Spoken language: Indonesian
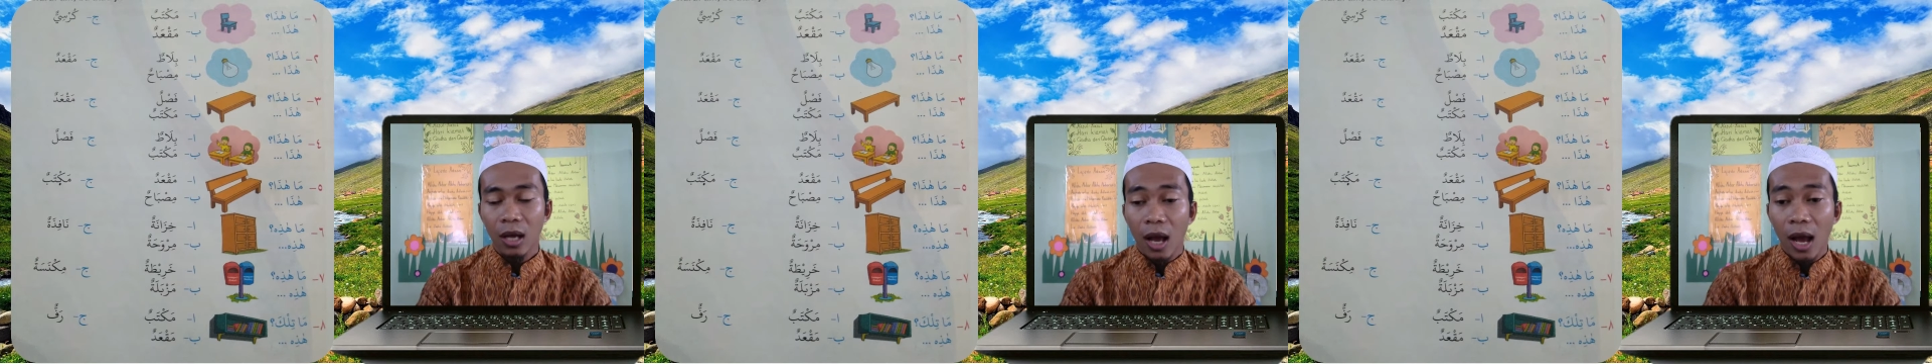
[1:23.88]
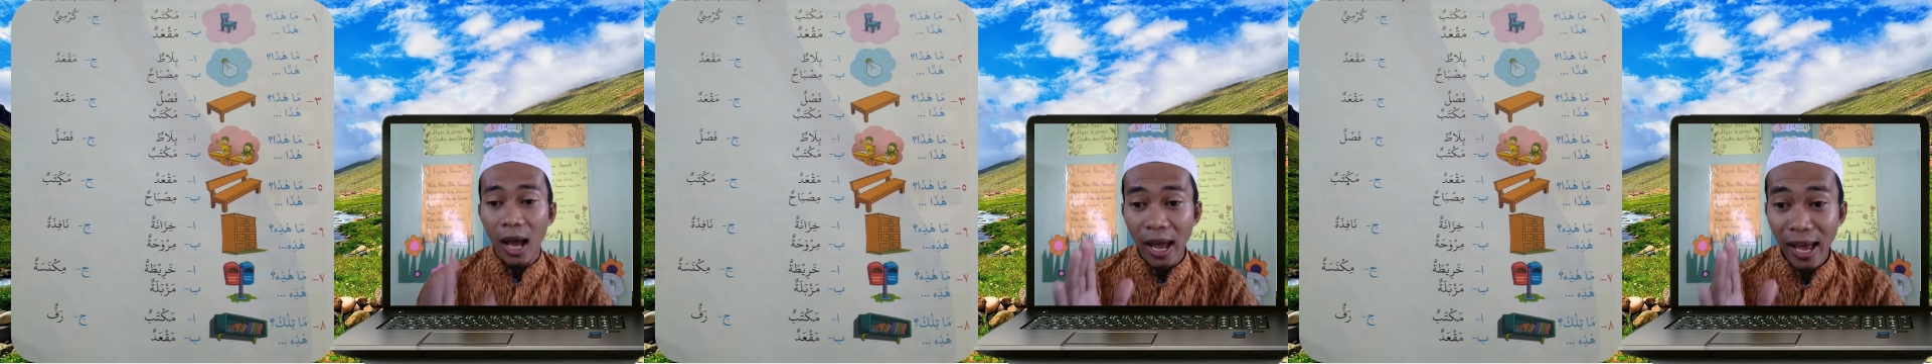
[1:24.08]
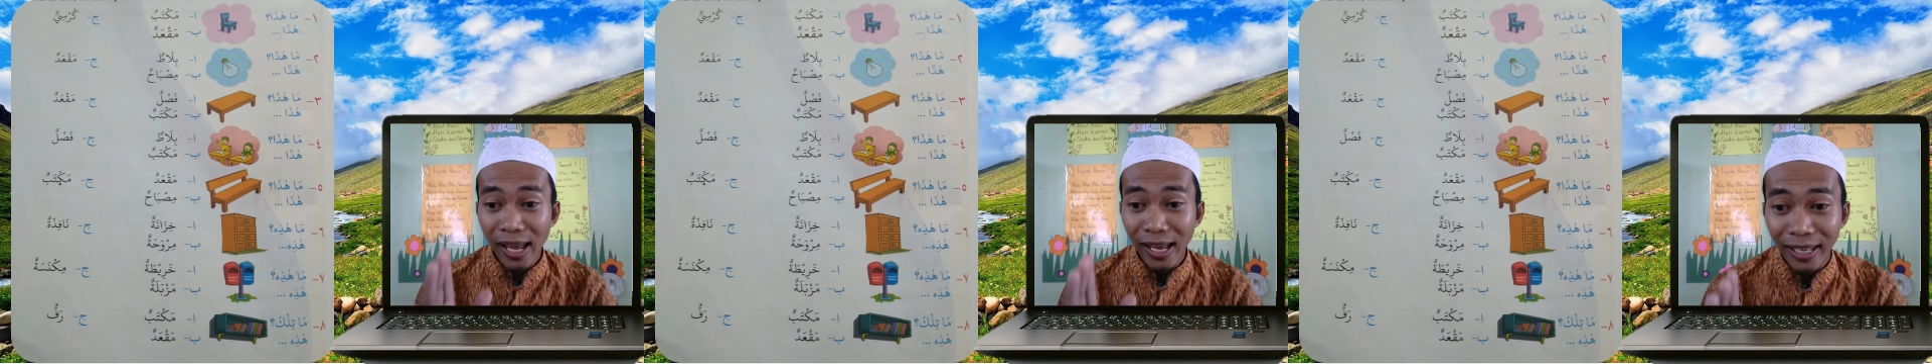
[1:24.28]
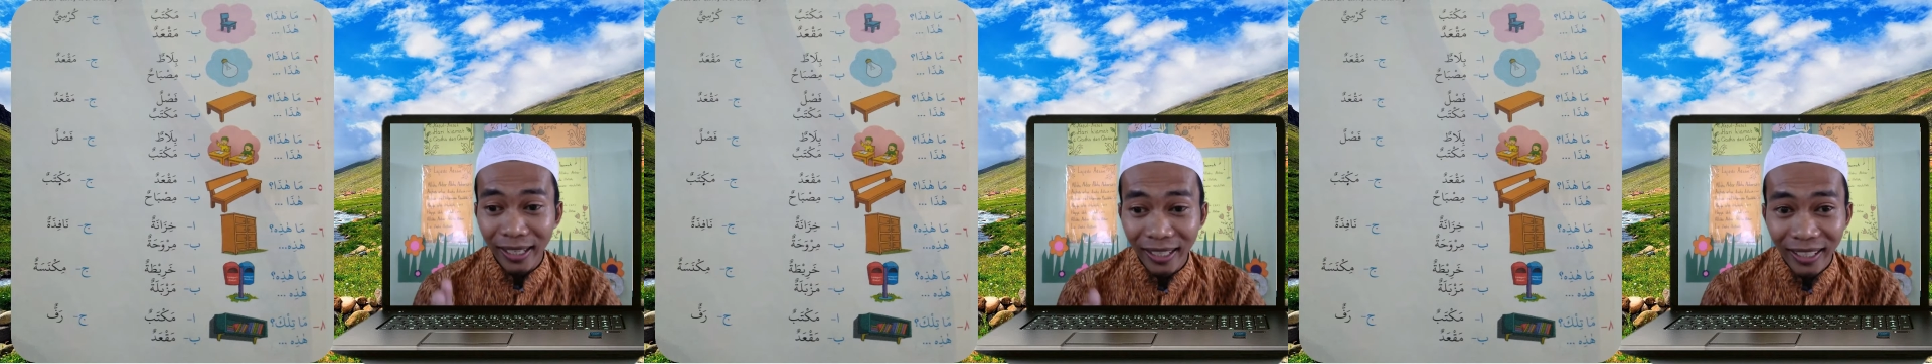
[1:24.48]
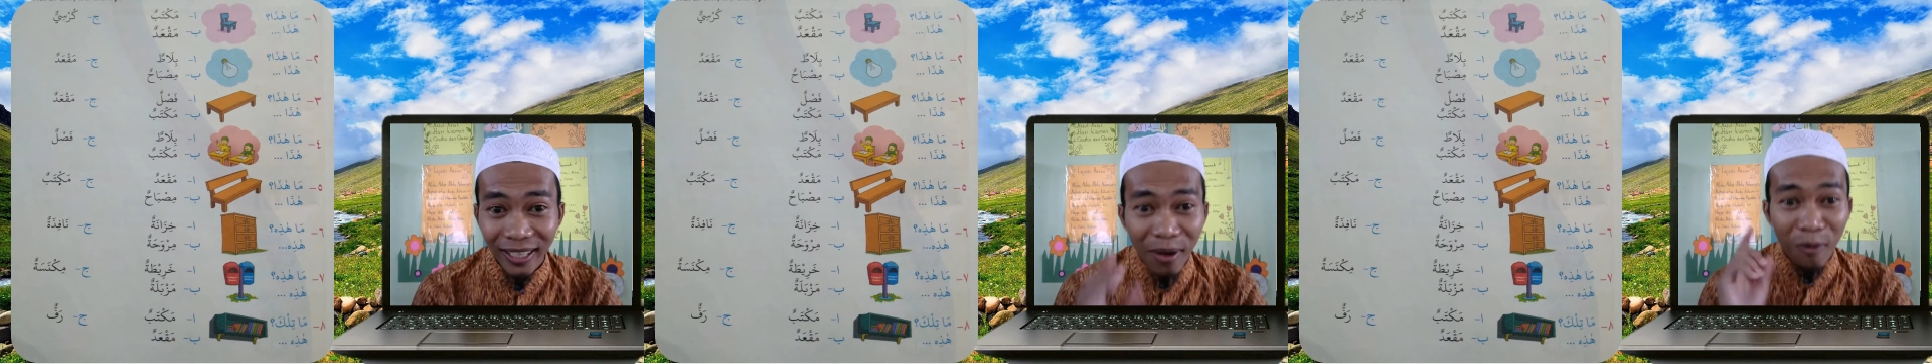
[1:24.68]
Hah?
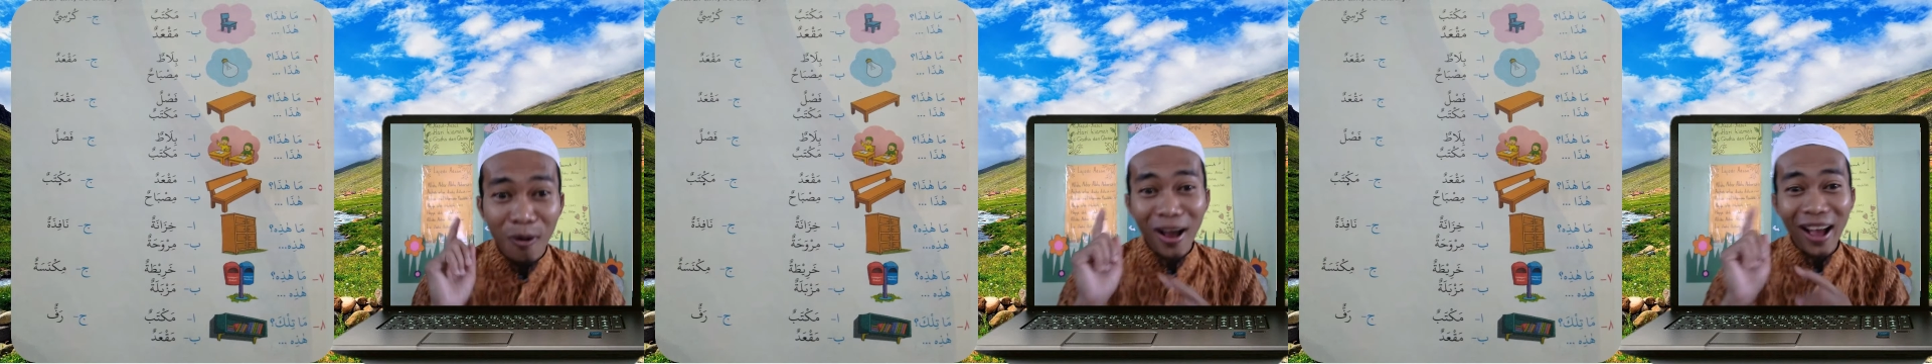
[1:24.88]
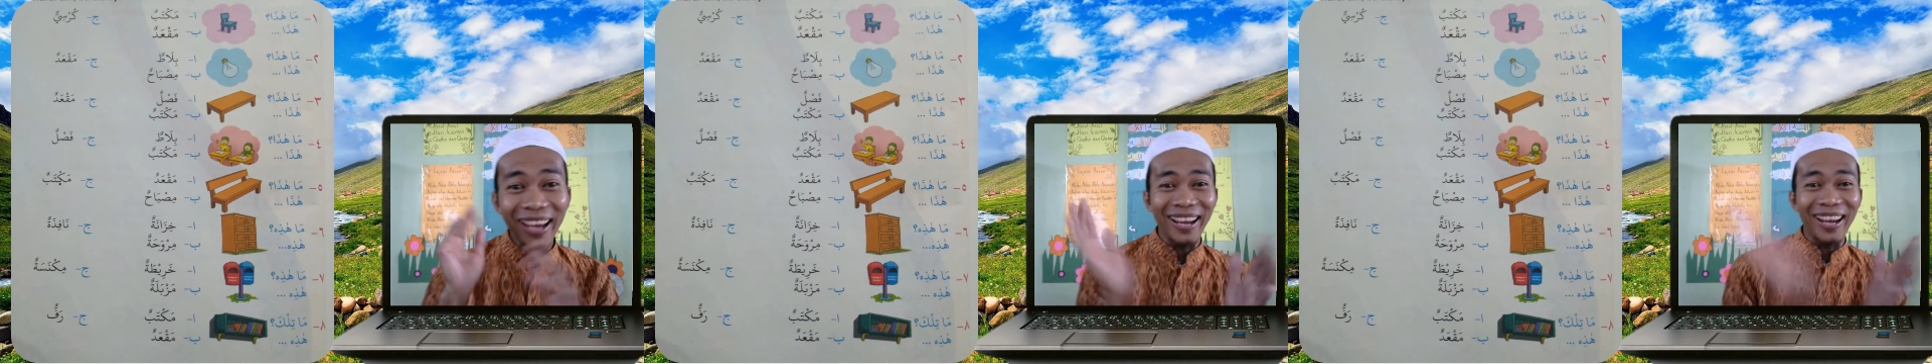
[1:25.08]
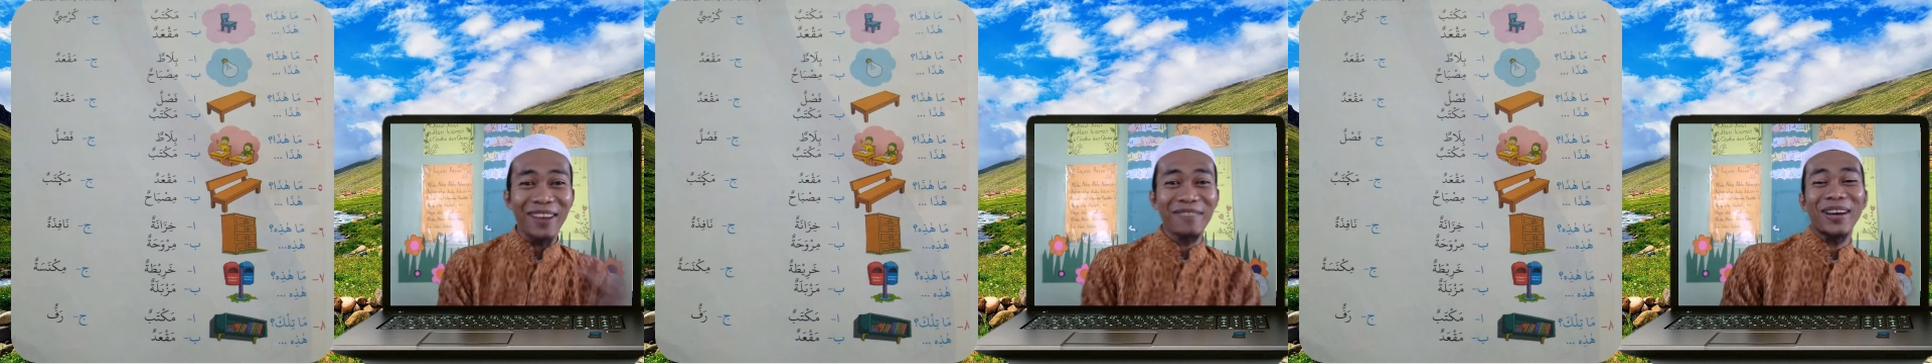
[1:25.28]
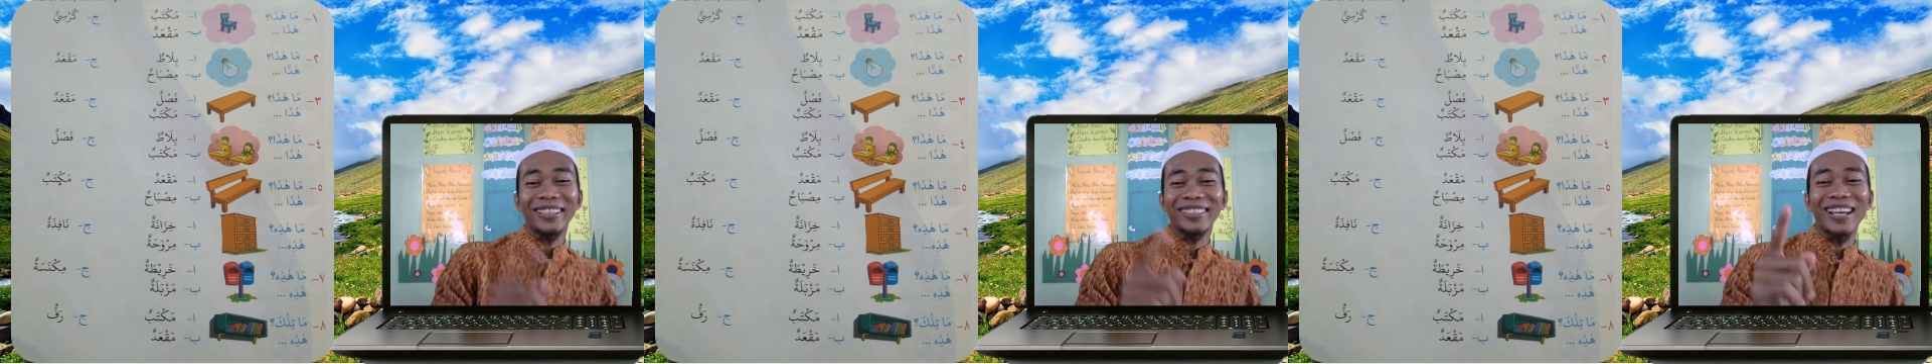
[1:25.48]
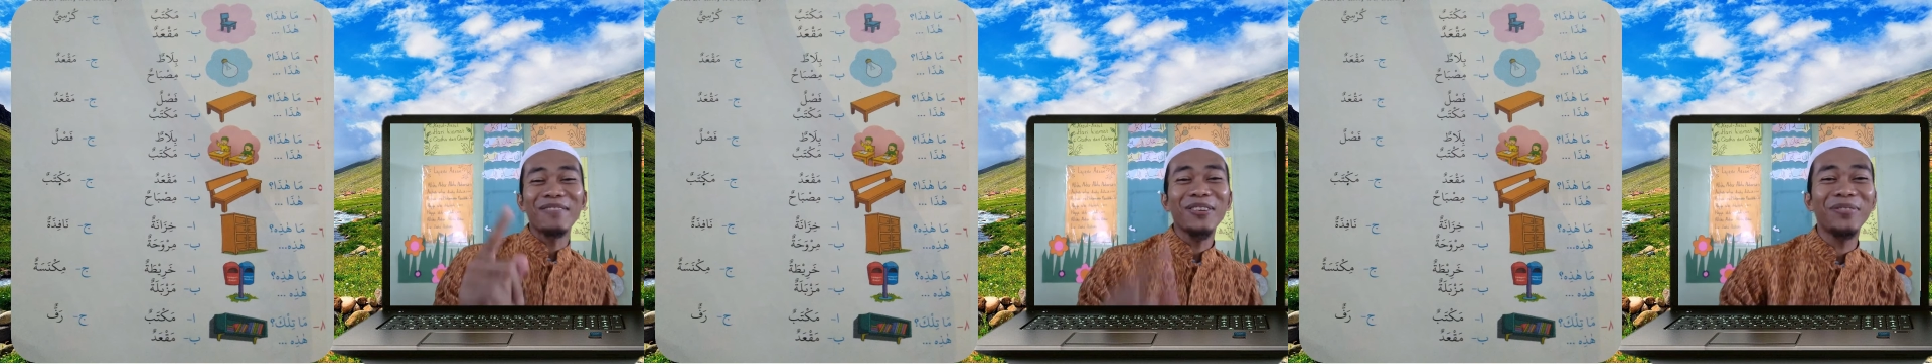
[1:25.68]
Wah hebat kamu